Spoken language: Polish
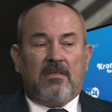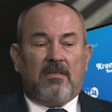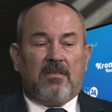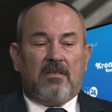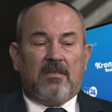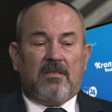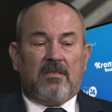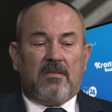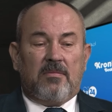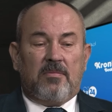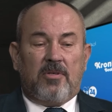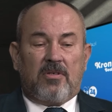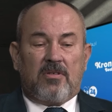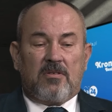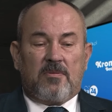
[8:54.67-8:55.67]
e,
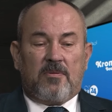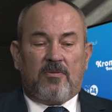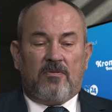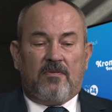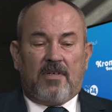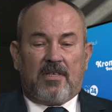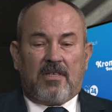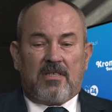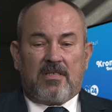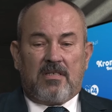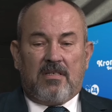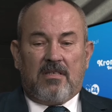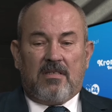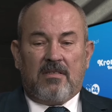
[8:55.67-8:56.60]
biorąc pod uwagę, że